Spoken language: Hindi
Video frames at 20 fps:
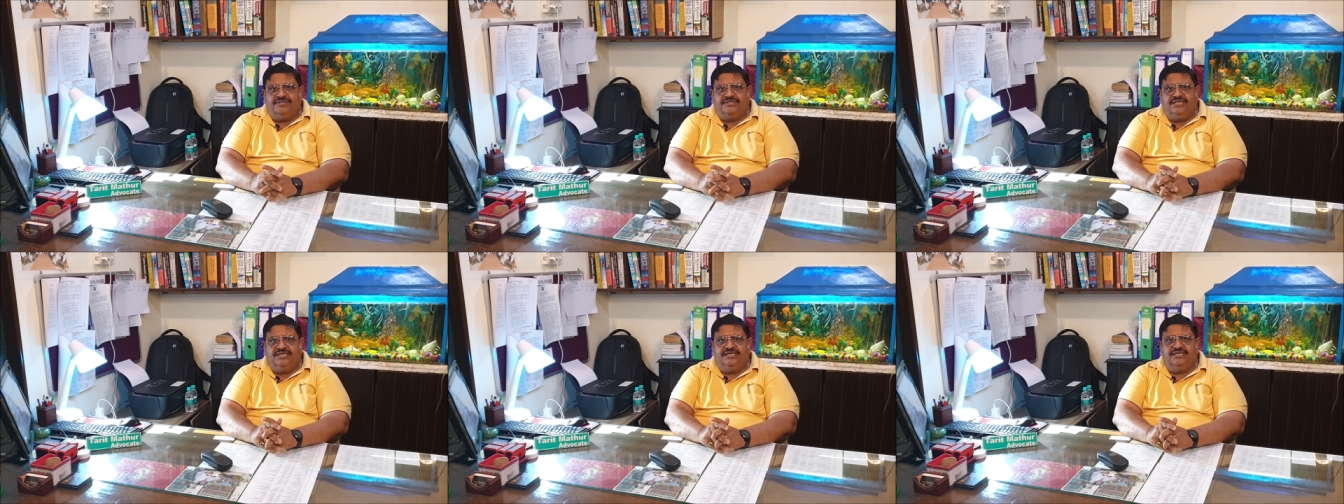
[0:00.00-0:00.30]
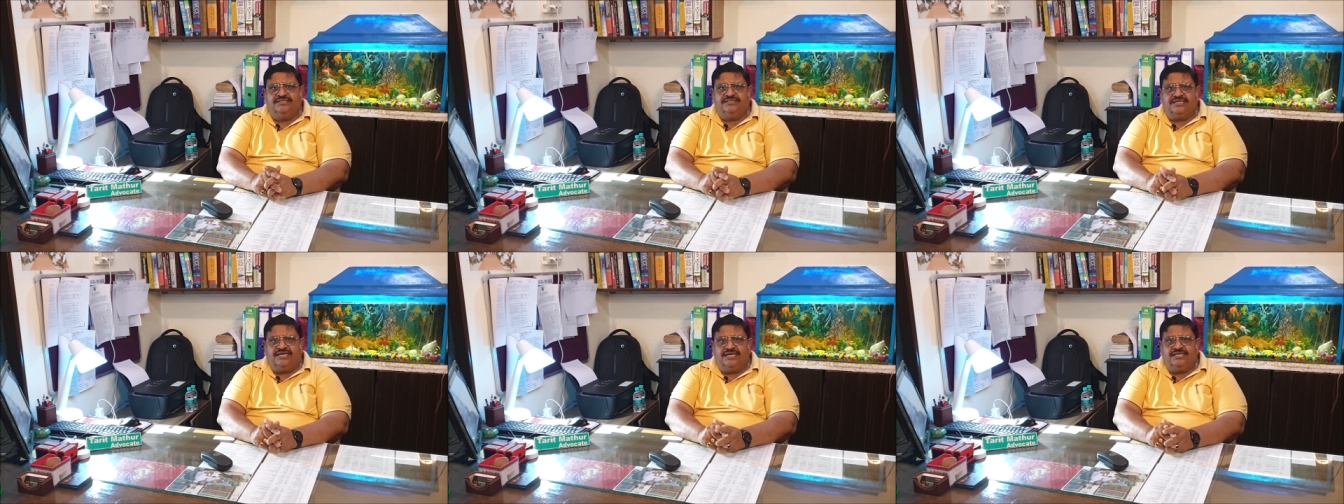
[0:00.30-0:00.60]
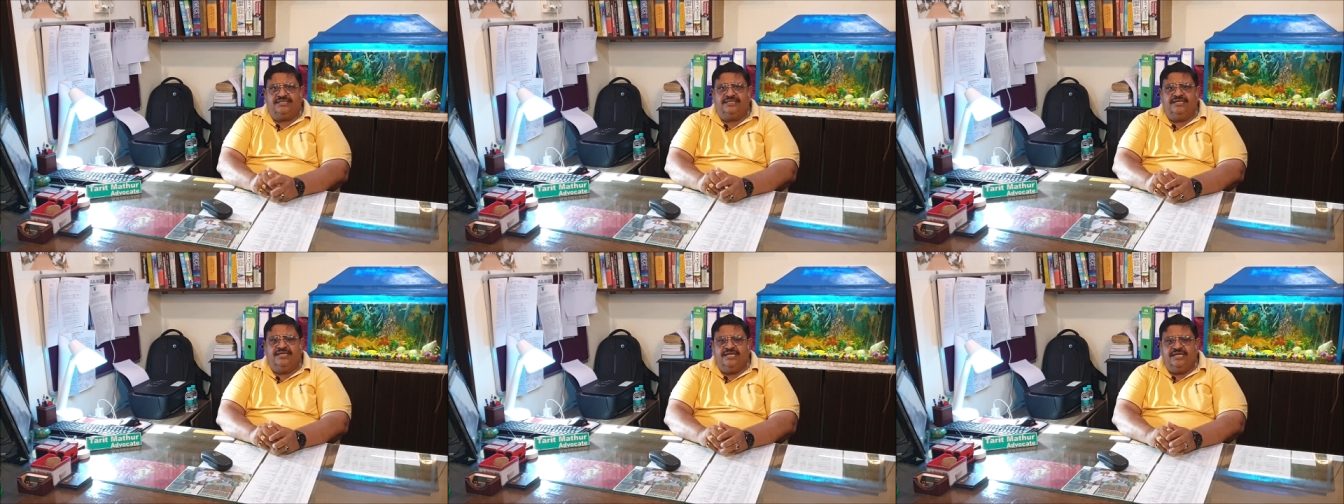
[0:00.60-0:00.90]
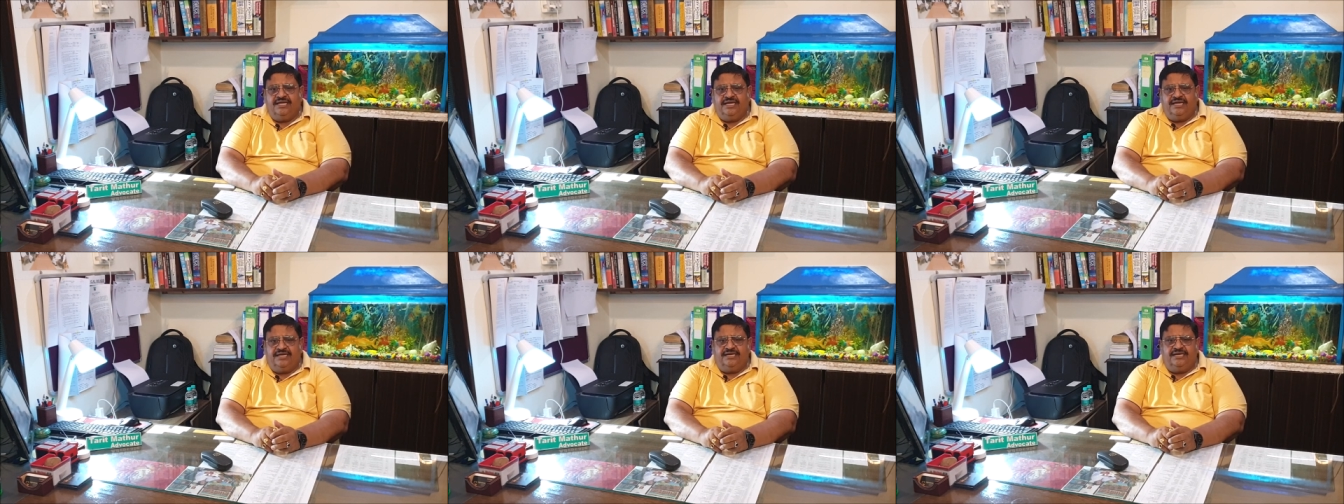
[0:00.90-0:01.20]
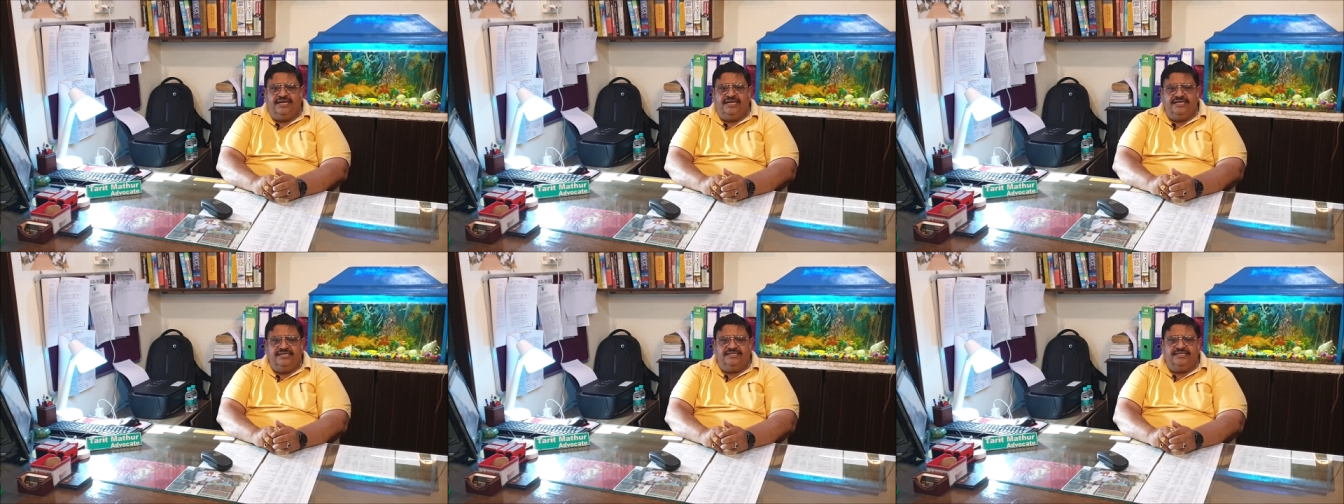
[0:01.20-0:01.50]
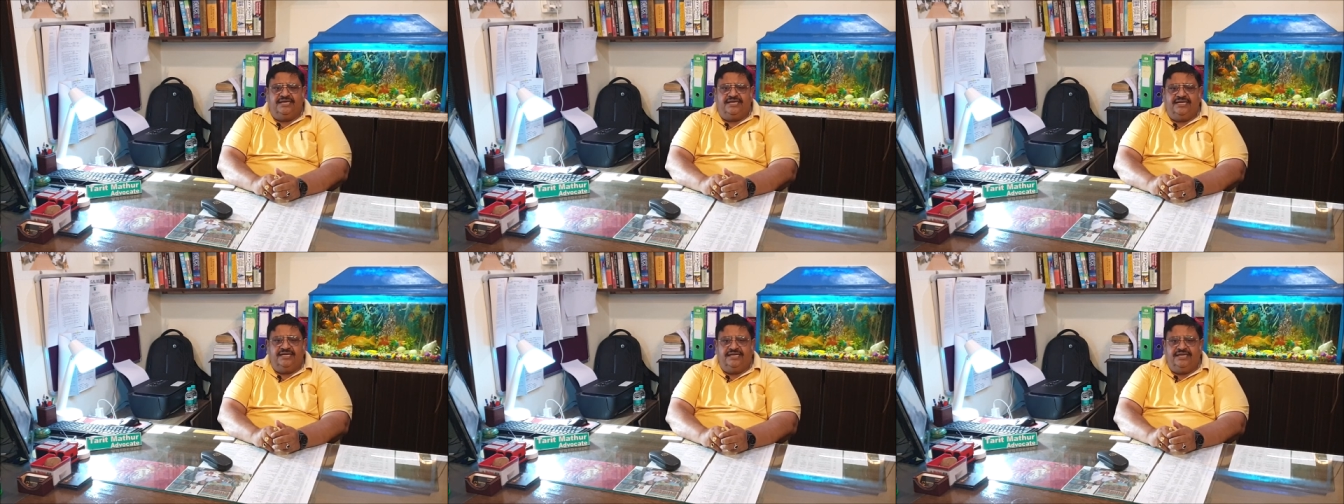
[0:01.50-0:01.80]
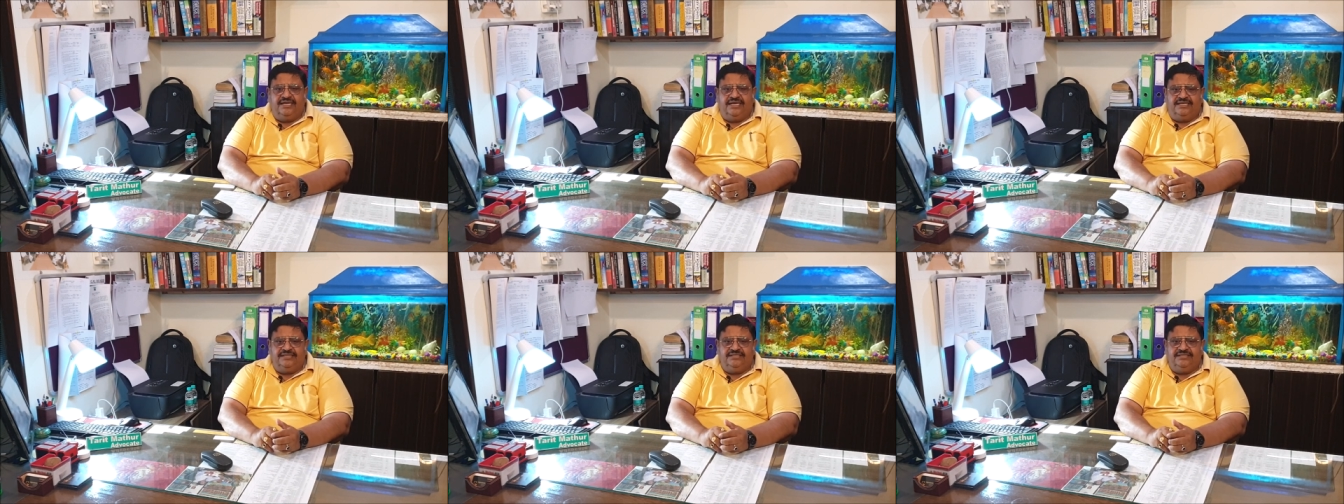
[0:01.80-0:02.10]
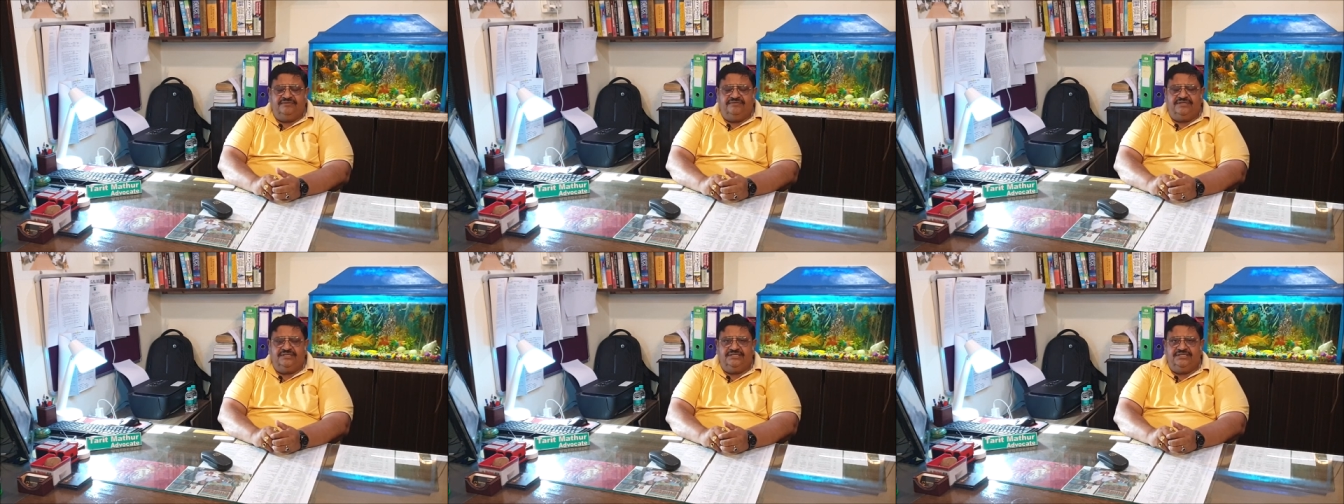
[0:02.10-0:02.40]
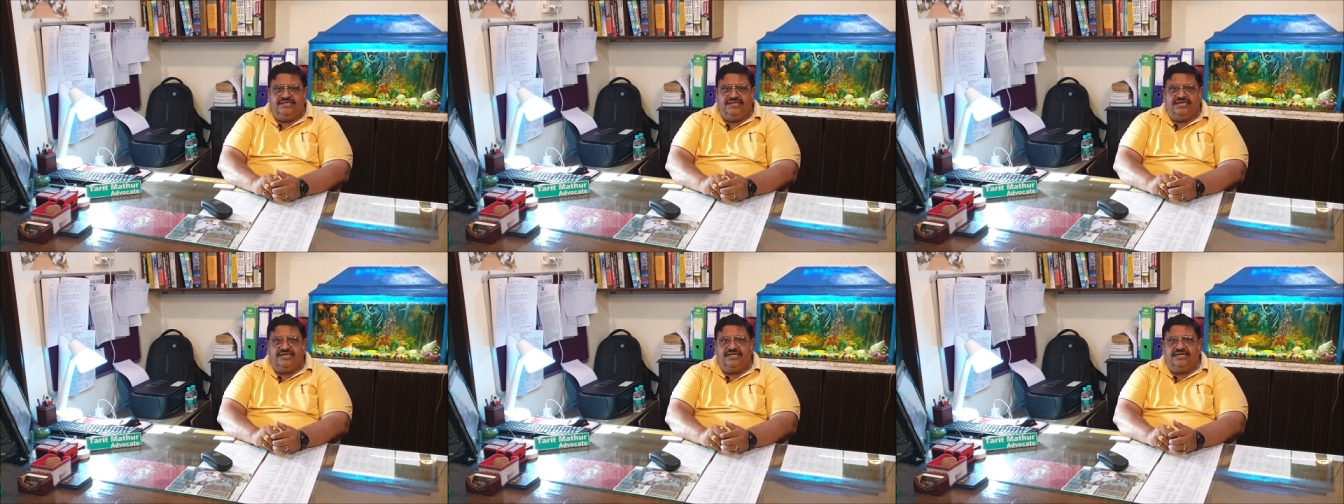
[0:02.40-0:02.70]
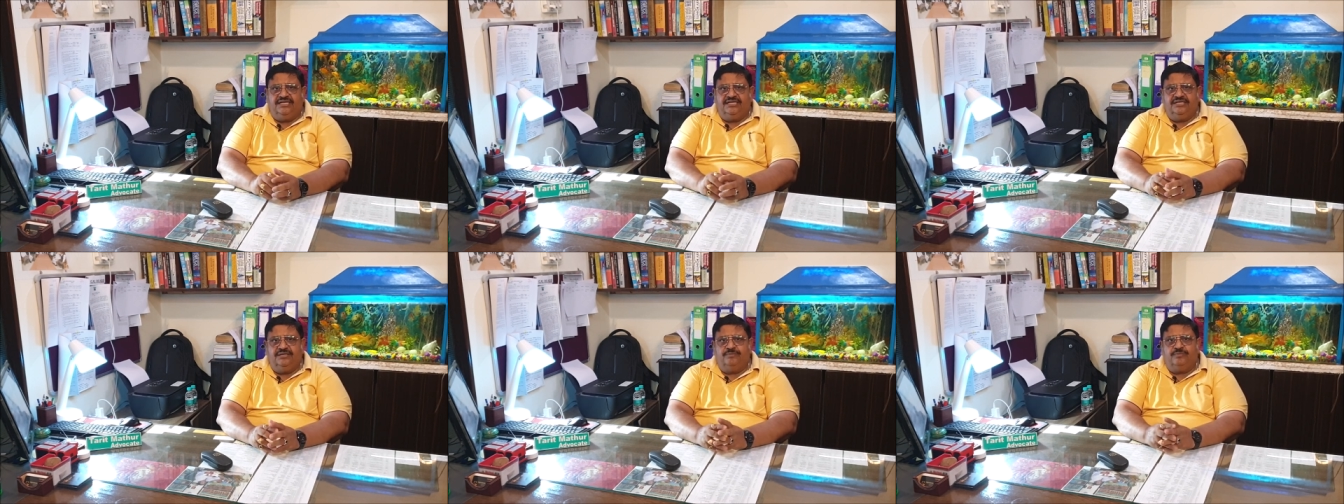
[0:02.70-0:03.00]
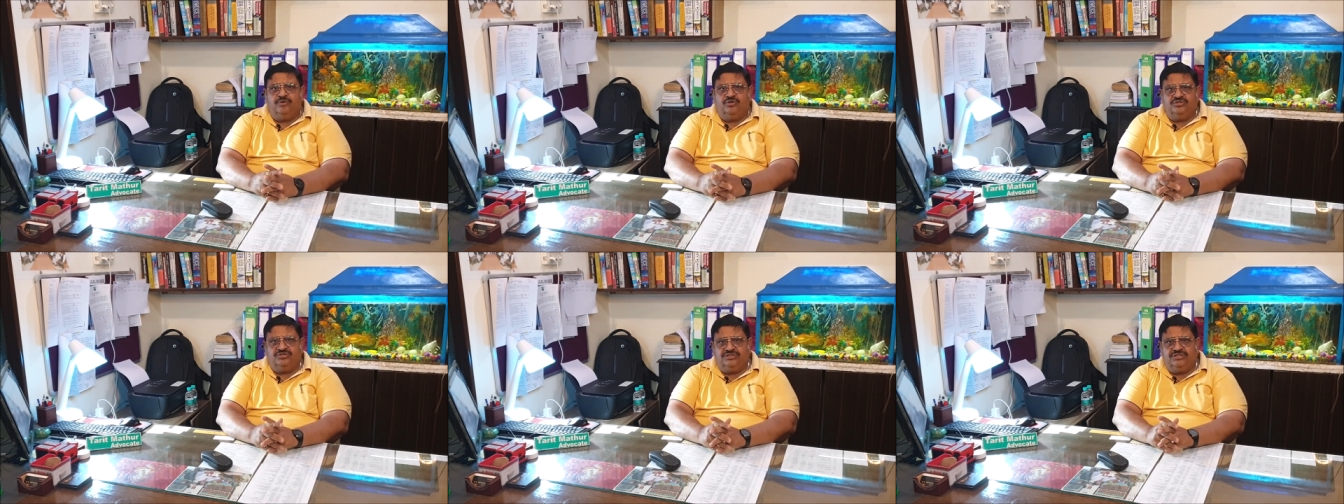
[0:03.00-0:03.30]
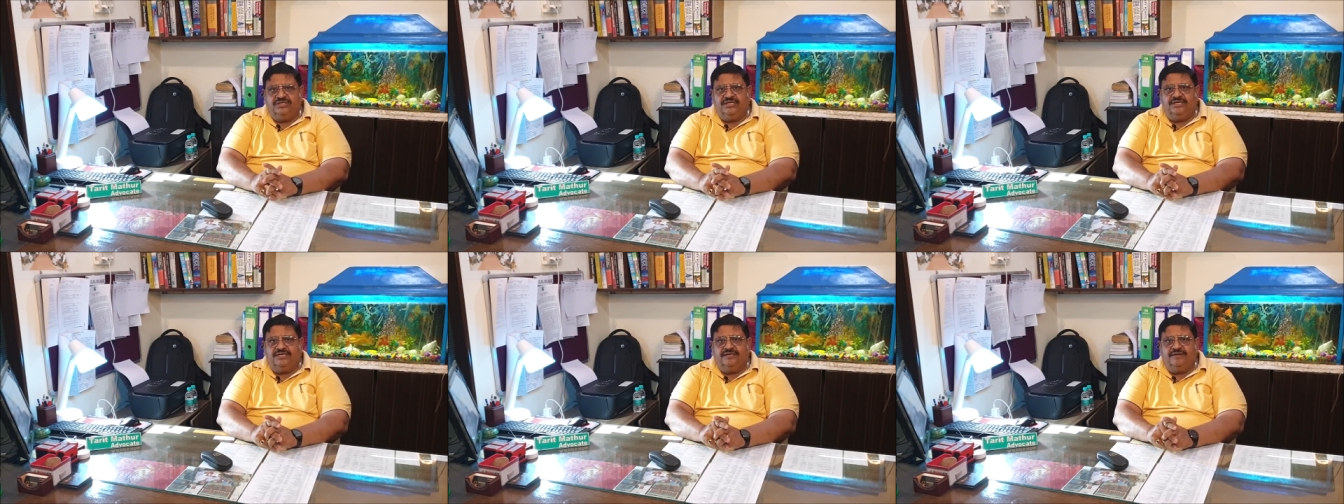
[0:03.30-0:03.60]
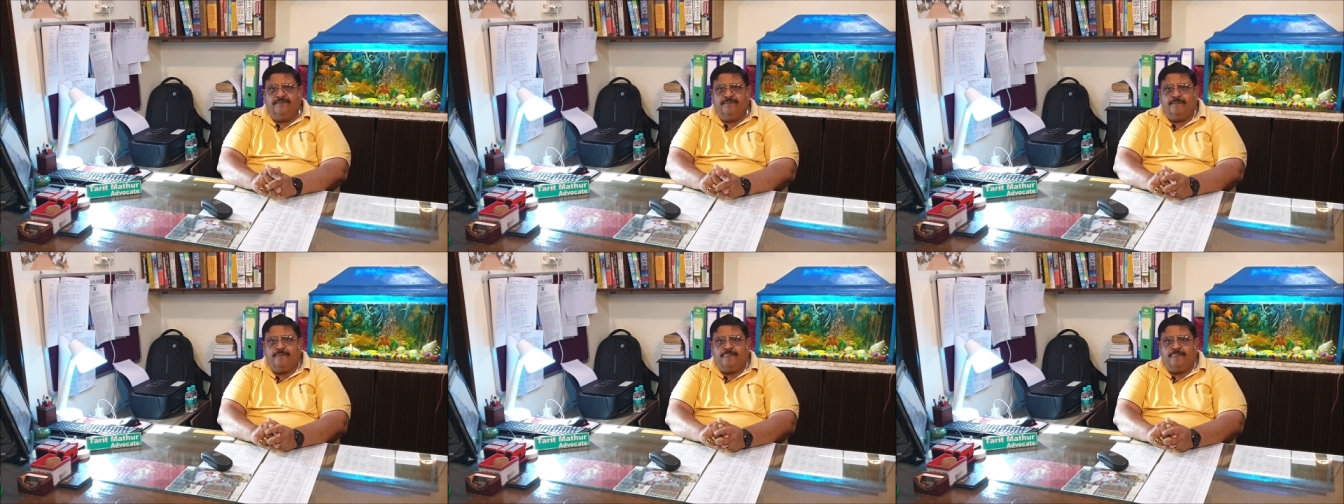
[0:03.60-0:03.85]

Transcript: पति के साथ एक नई जगह नया जीवन जीने के लिए जब पहुँचती है